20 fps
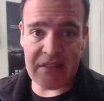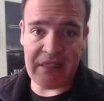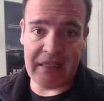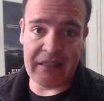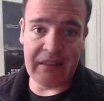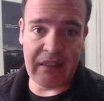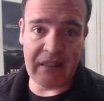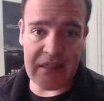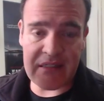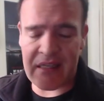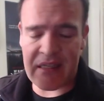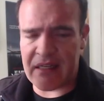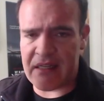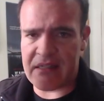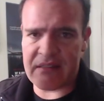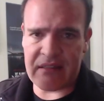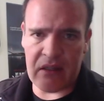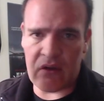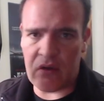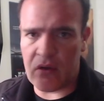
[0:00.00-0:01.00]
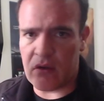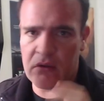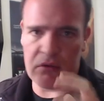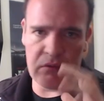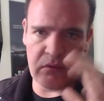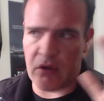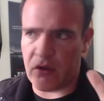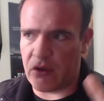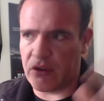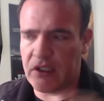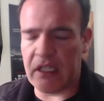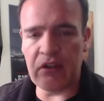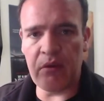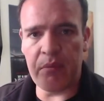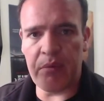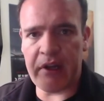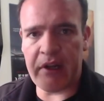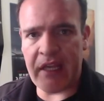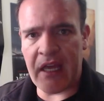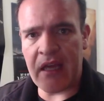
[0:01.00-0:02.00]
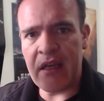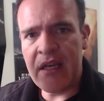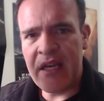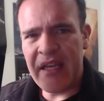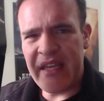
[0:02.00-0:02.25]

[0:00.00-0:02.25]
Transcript: de interés que han estado rondando por allá